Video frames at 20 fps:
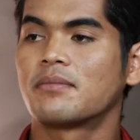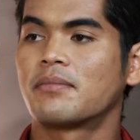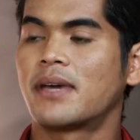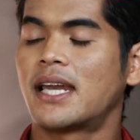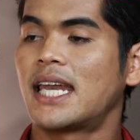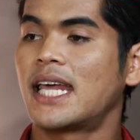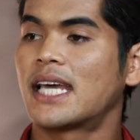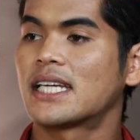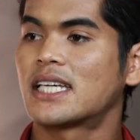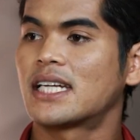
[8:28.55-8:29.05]
แม
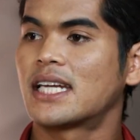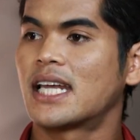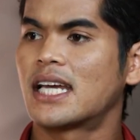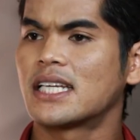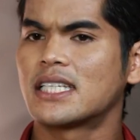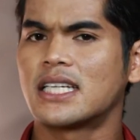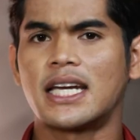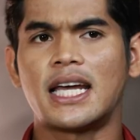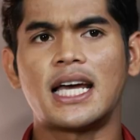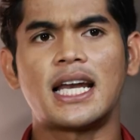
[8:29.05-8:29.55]
ตช์แรกชนะ
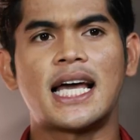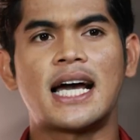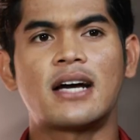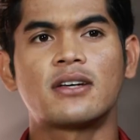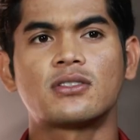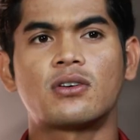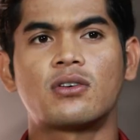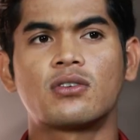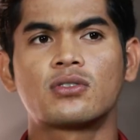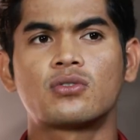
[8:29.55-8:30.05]
ชนะลาว
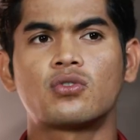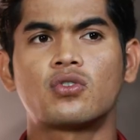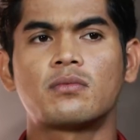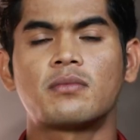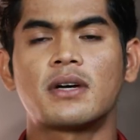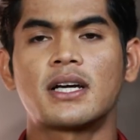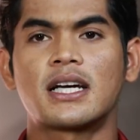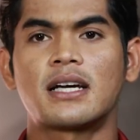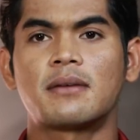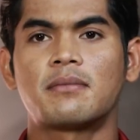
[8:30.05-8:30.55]
สองศูน
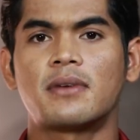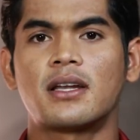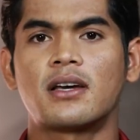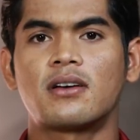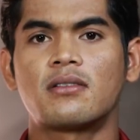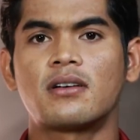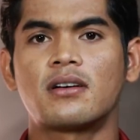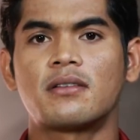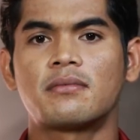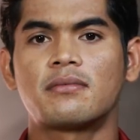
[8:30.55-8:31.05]
ย์มั้งครับแล้
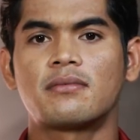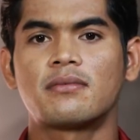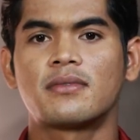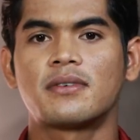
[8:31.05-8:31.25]
วว่า